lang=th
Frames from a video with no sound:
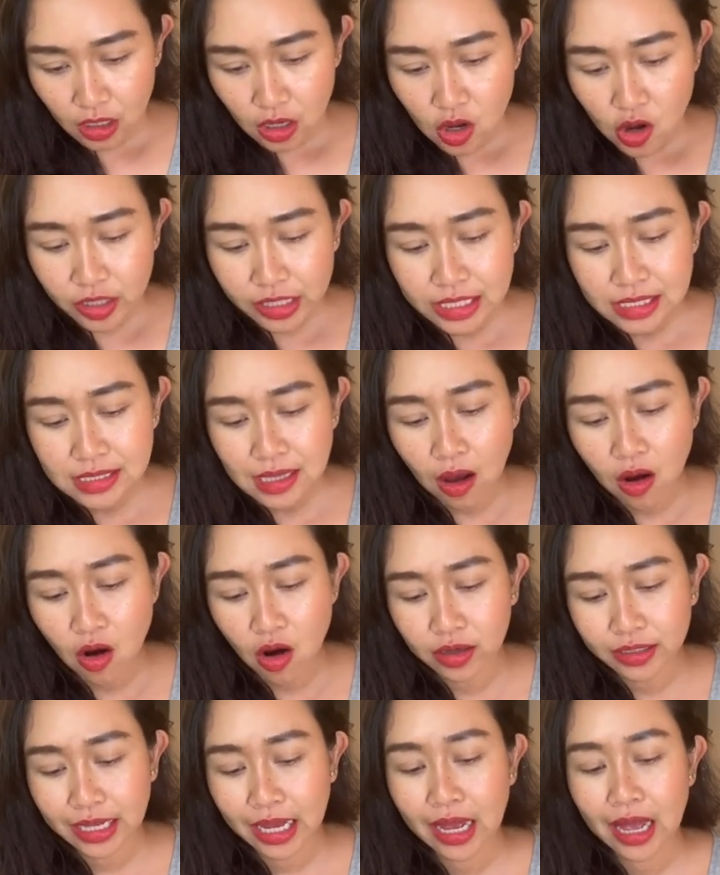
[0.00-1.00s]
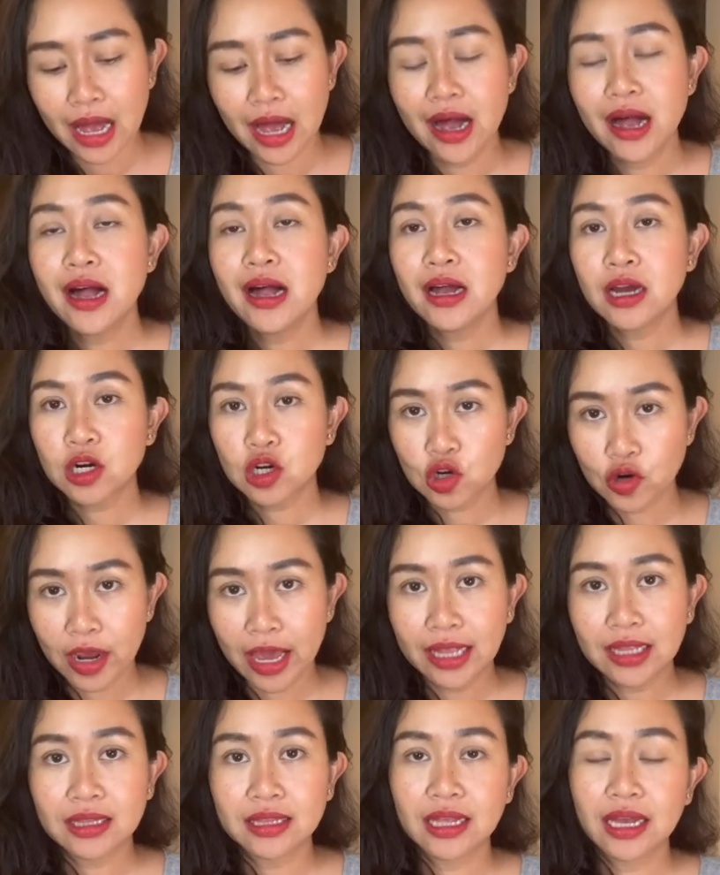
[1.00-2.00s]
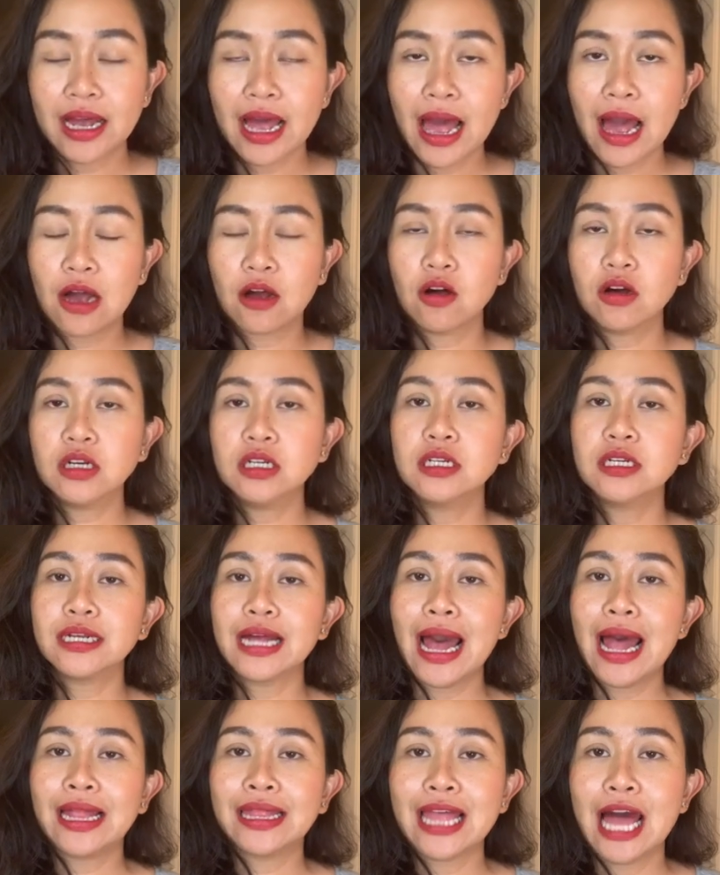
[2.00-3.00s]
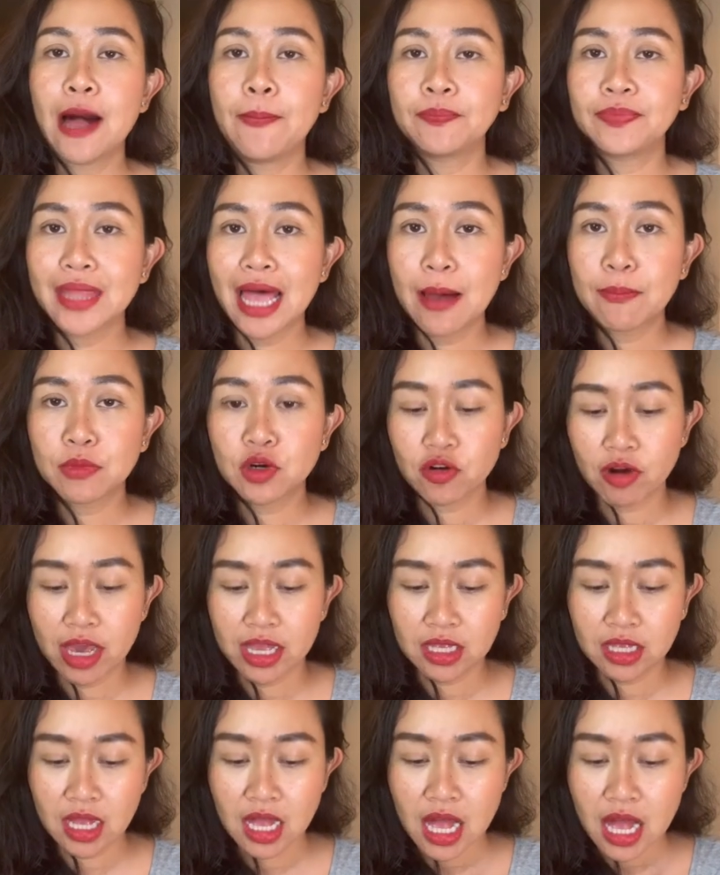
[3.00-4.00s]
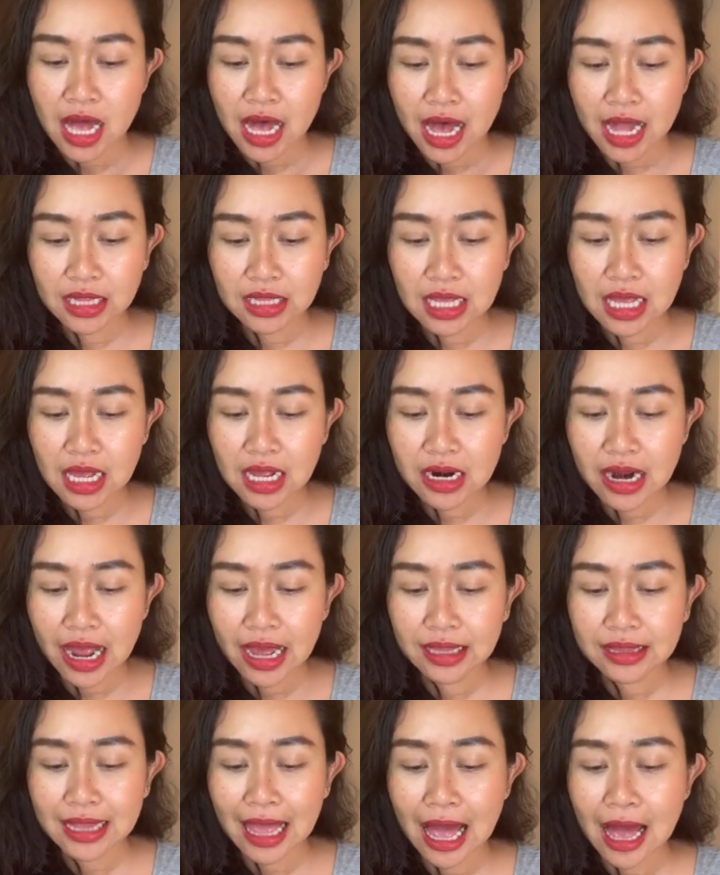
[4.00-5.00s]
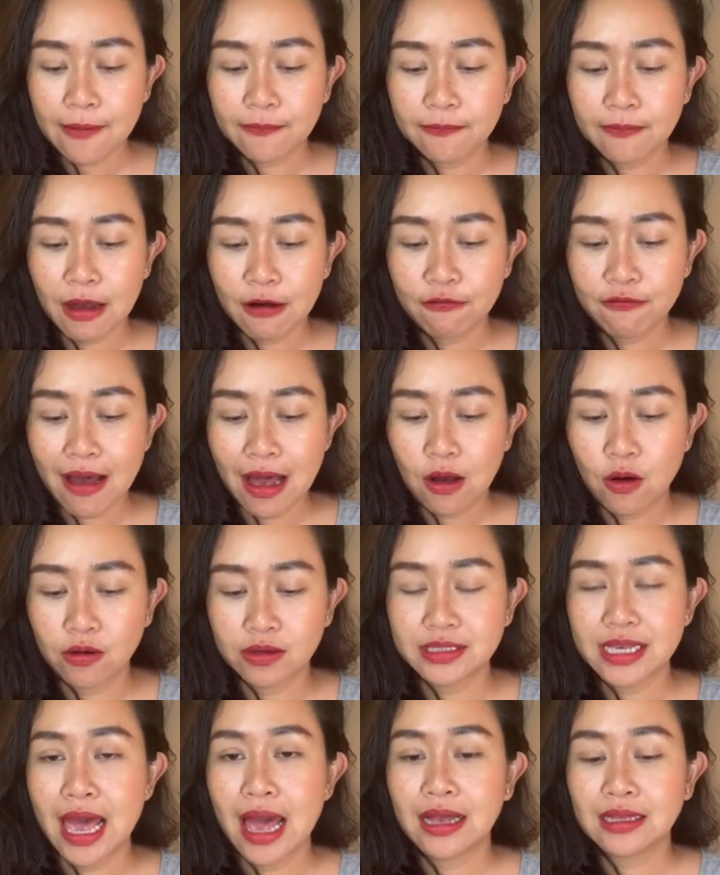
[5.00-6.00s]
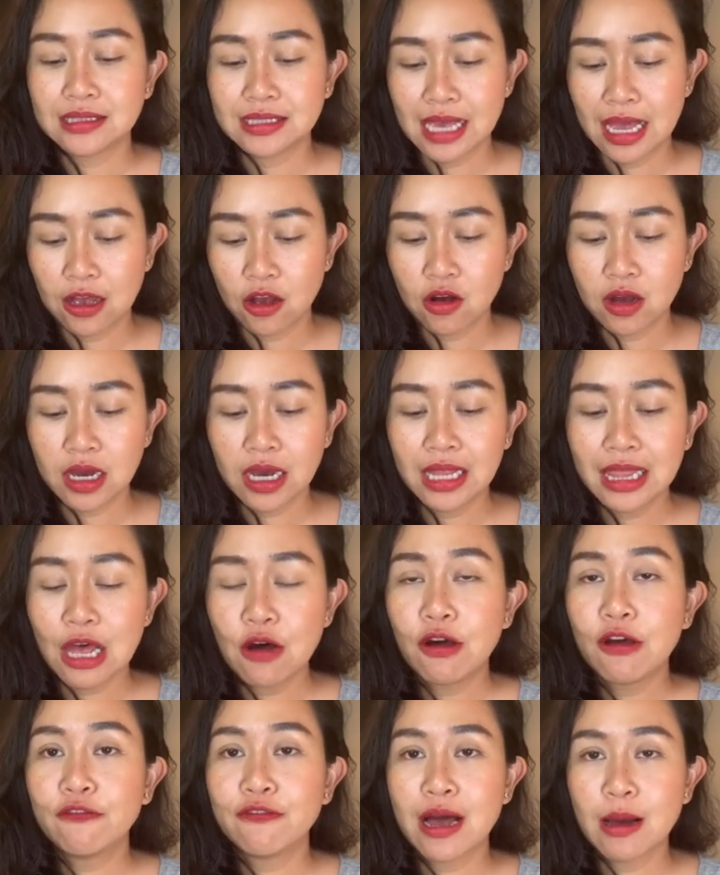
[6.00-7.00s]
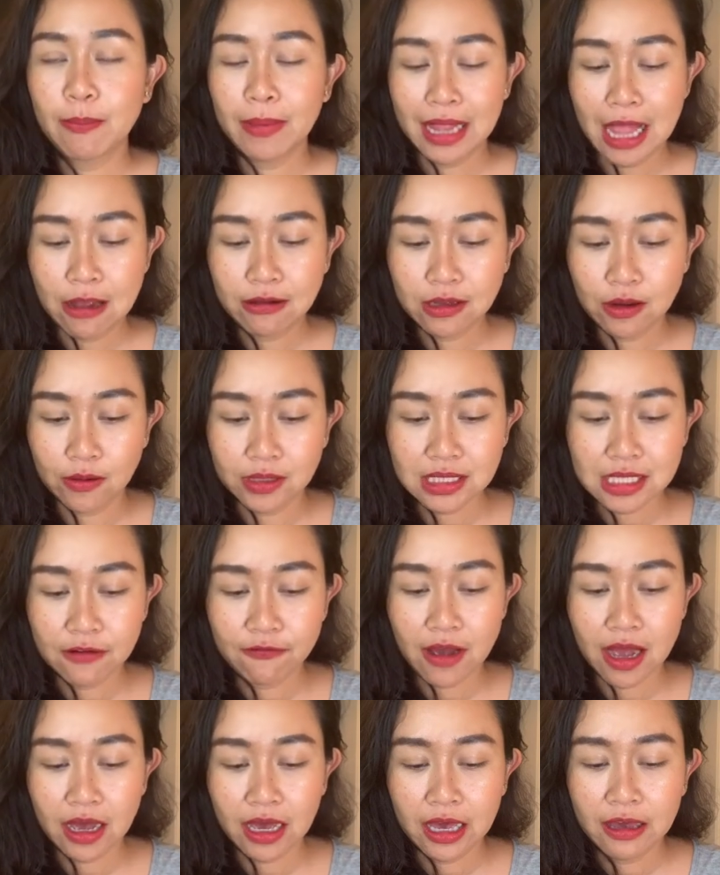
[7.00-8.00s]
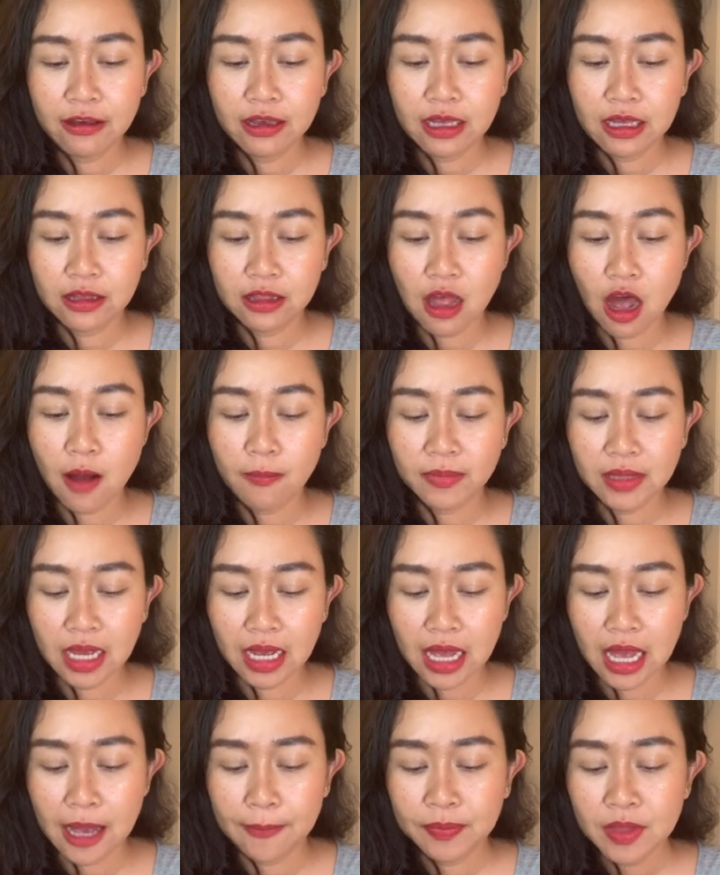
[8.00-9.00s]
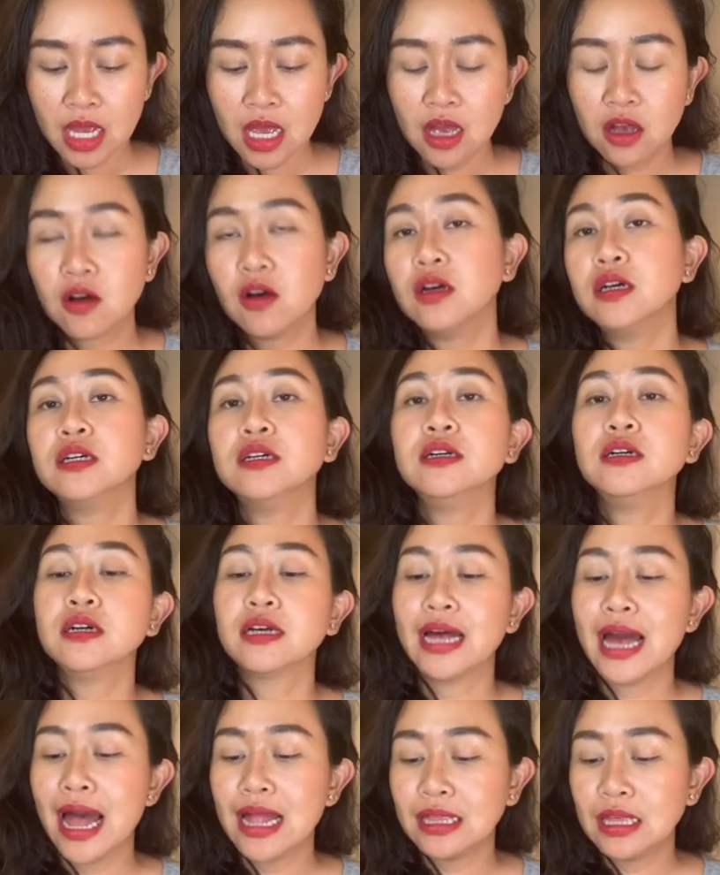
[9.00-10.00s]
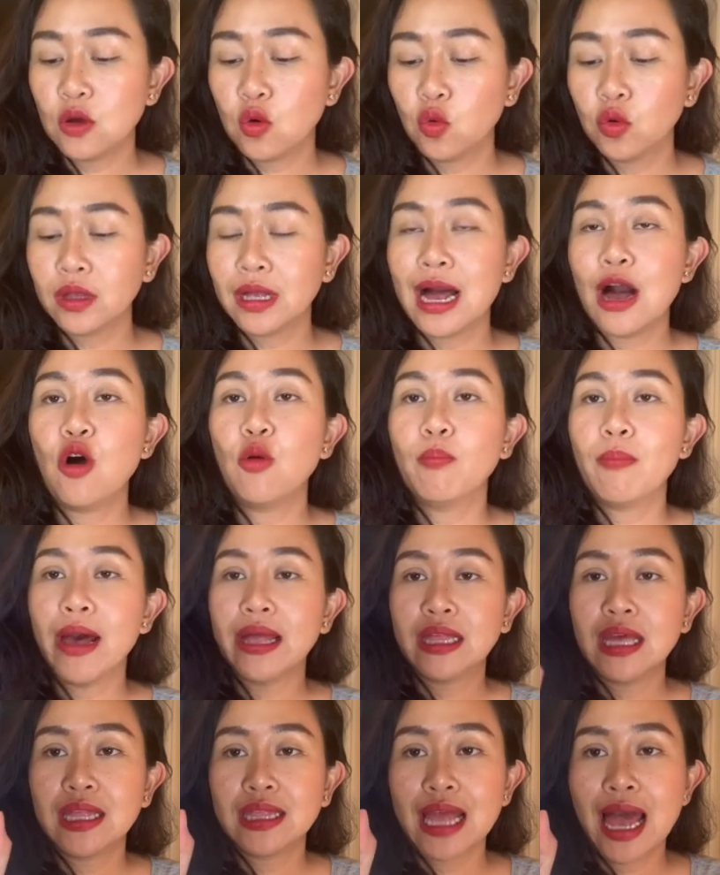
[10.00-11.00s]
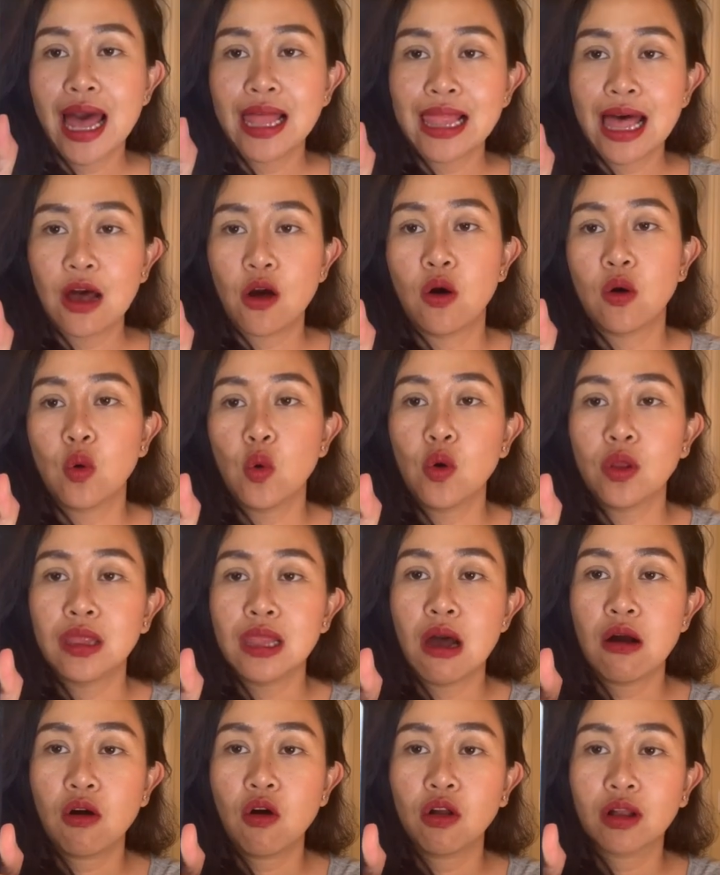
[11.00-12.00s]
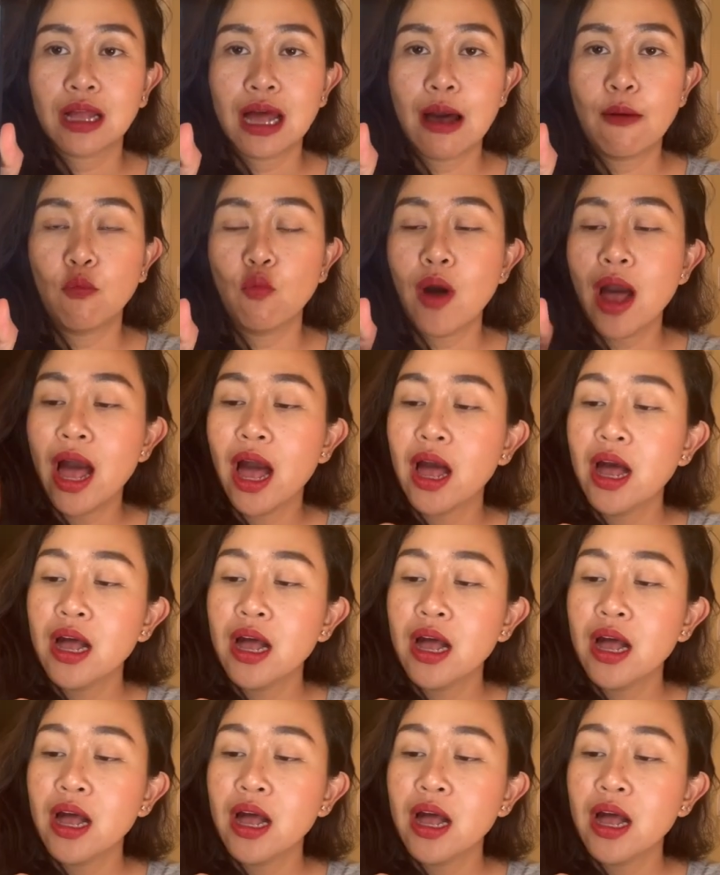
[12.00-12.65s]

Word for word: ข้อที่ 2 นะคะเทรนด์นะคะก็คือการทำตามเทรนด์อันนี้ใครตามมาฟังของแจง แจงก็เคยเล่าให้ฟังไปแล้ว เดี๋ยวเราจะฟังให้รอบนะคะ ก็คือการที่คุณเข้าไปที่หน้าหลักของคุณ แล้วกดคำว่า